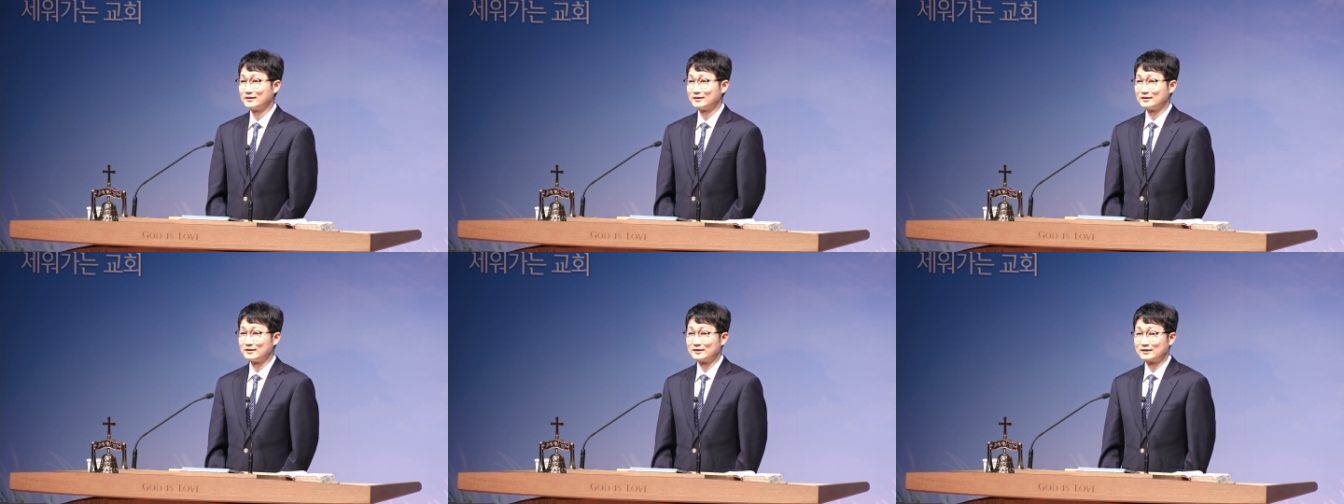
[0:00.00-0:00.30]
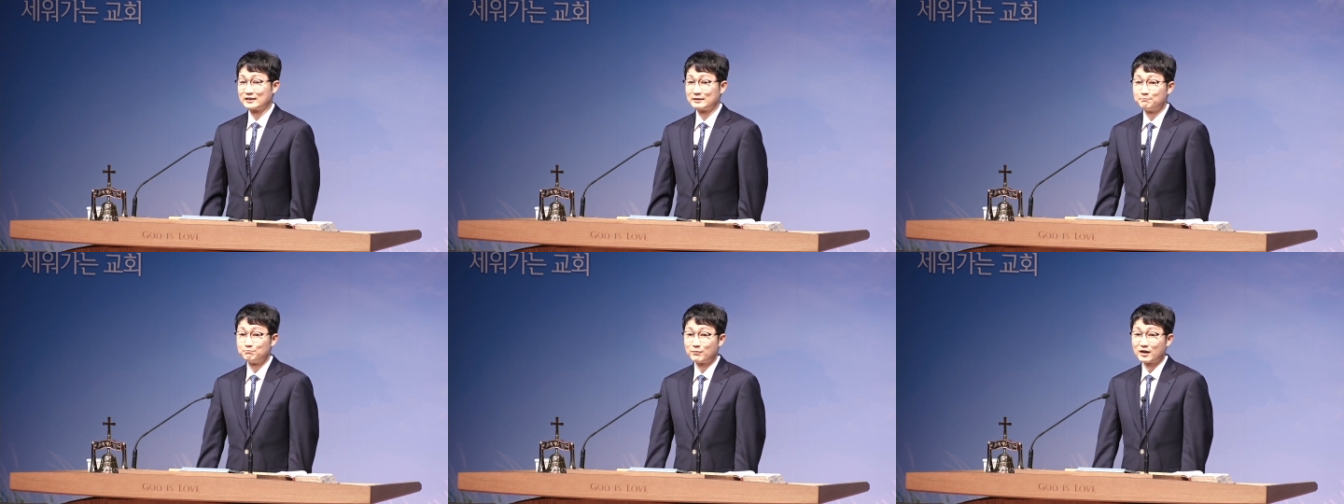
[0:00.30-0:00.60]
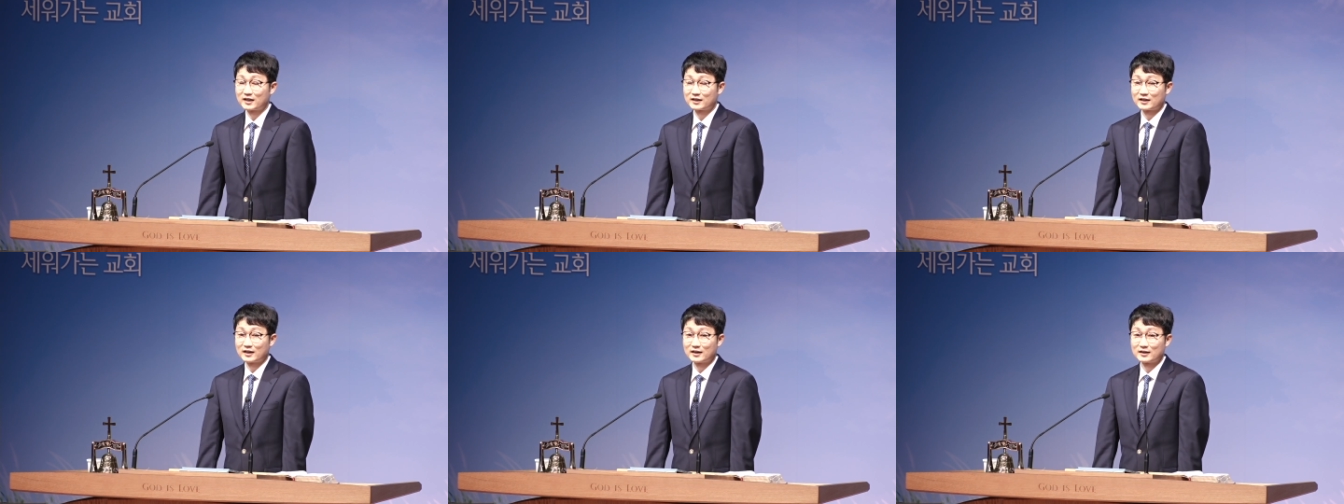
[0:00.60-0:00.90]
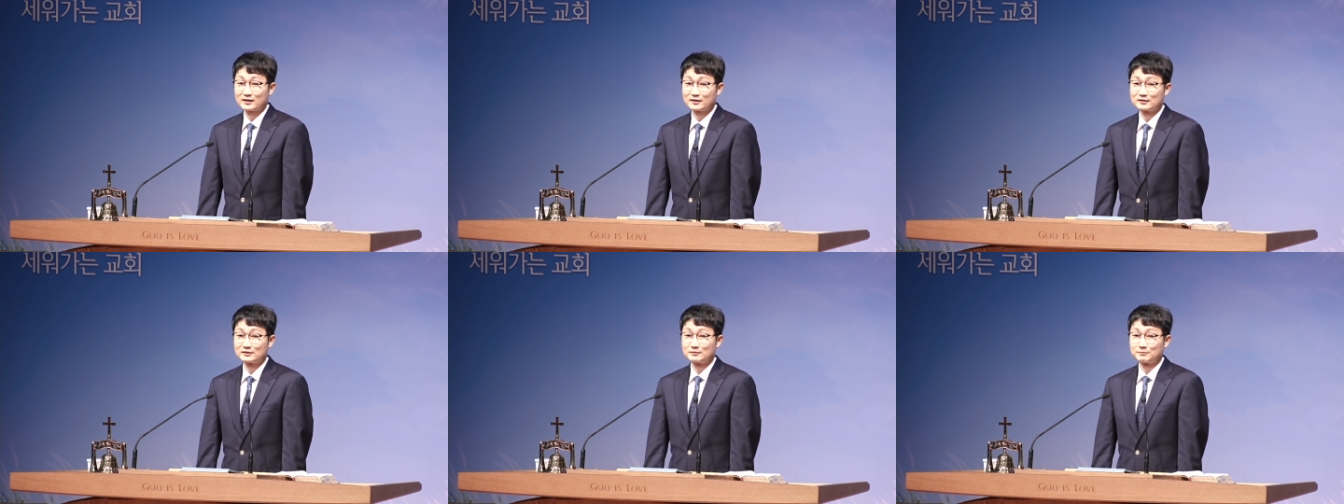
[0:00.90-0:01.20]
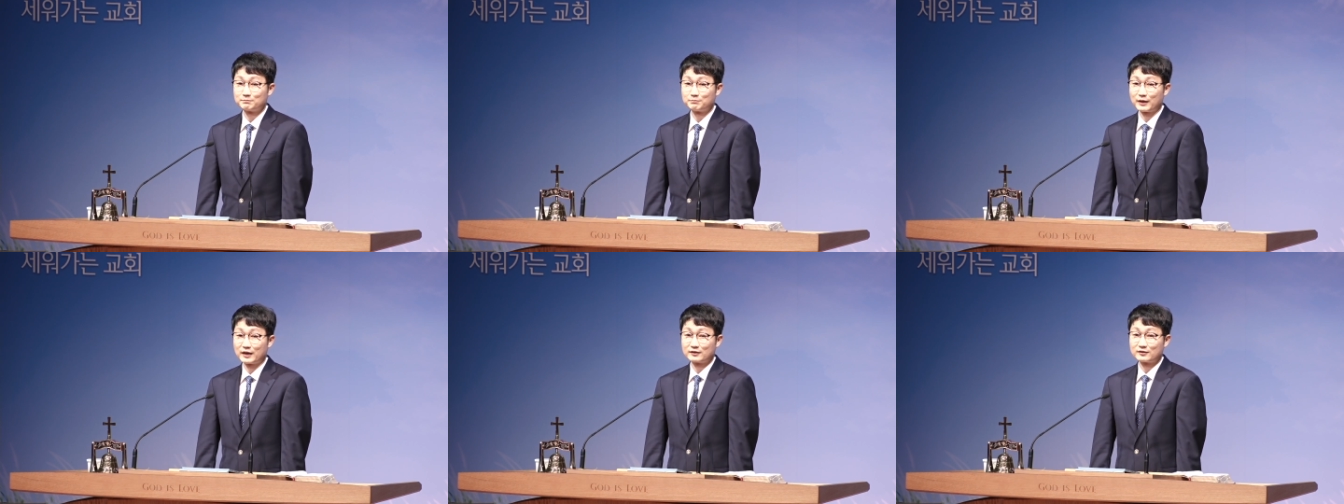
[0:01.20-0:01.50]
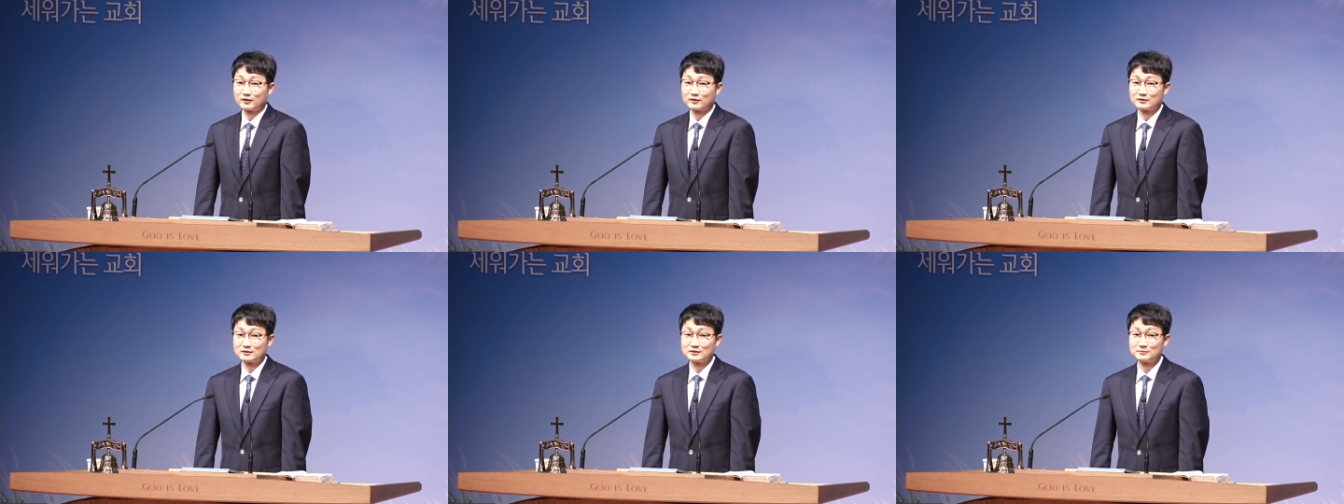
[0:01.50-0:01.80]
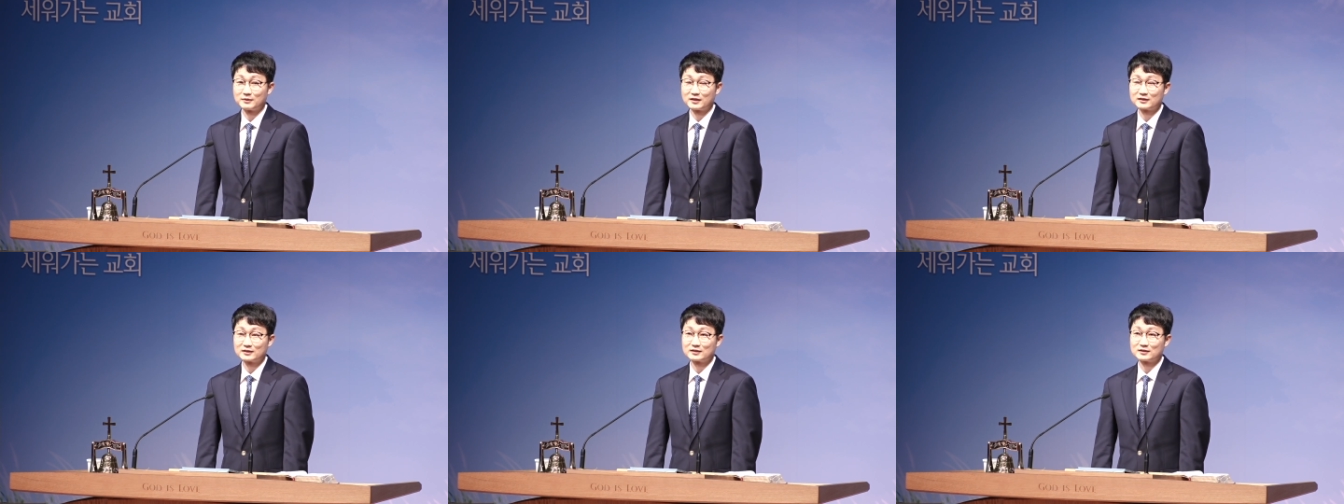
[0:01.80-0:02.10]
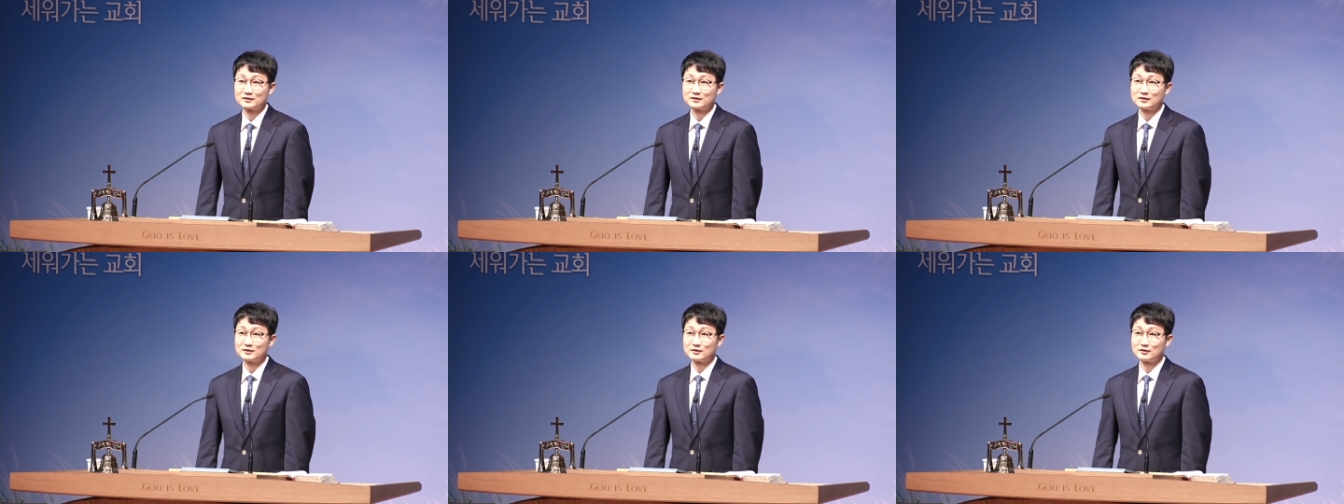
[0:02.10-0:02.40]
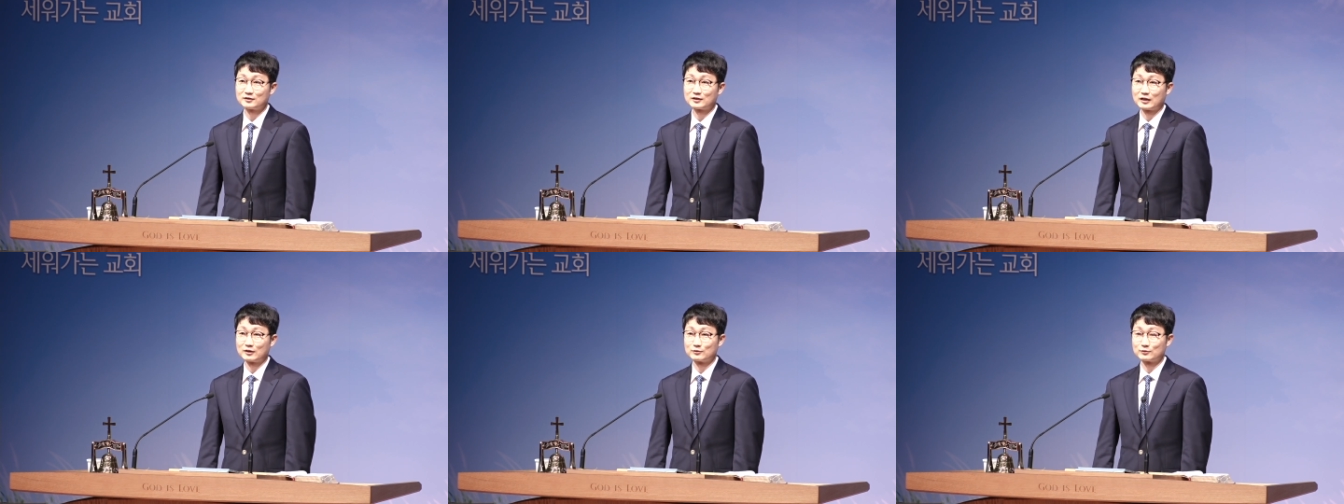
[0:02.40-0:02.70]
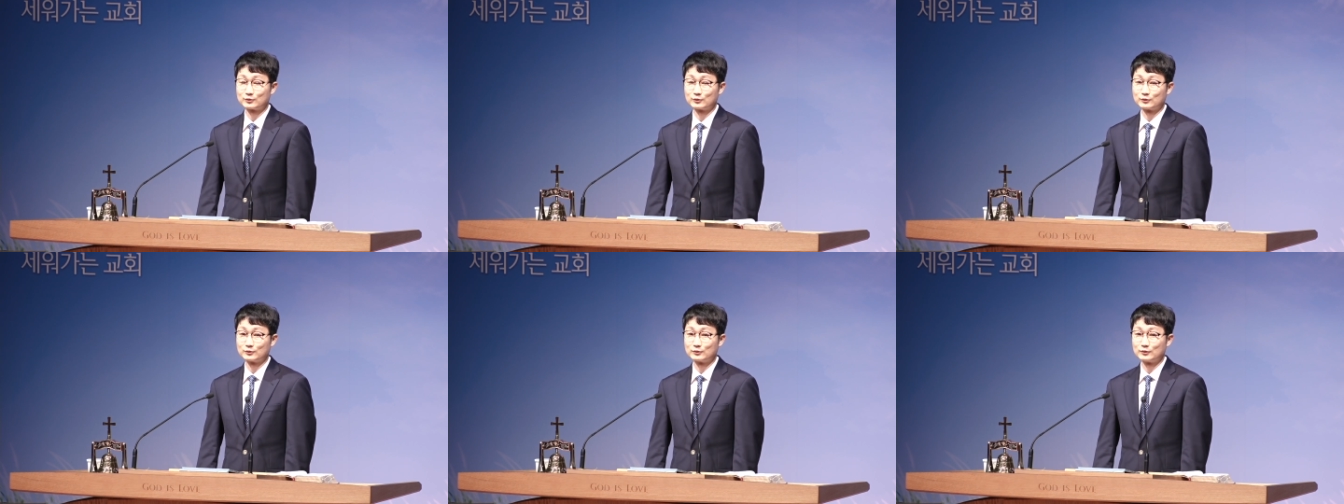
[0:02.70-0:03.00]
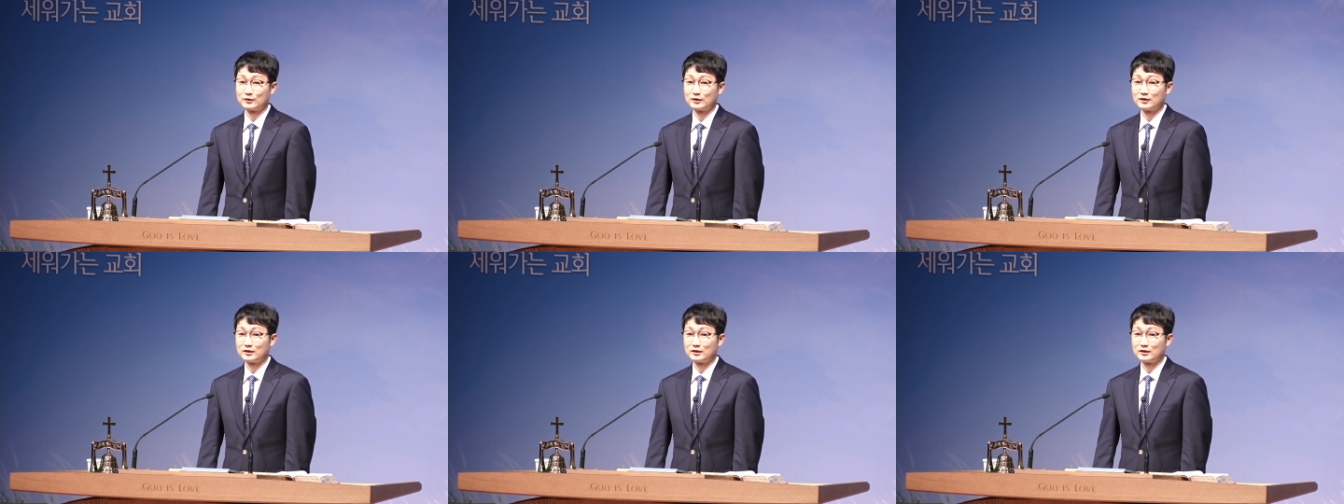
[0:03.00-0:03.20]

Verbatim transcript: 이 긴박한 배경음악이 흘러나오고